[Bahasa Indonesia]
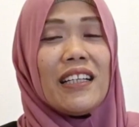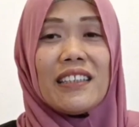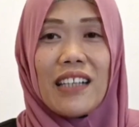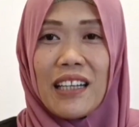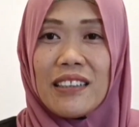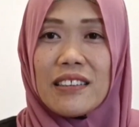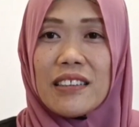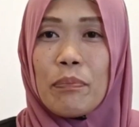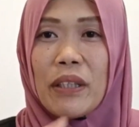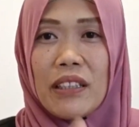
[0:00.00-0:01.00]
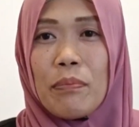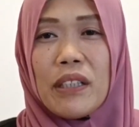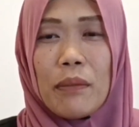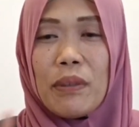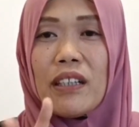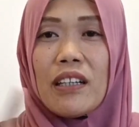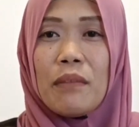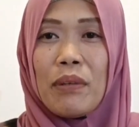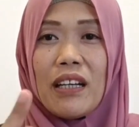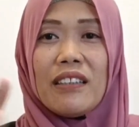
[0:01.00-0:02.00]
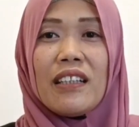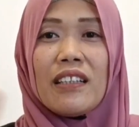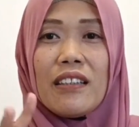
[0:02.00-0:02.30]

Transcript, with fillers: kita kan di PT benar-benar ibaratnya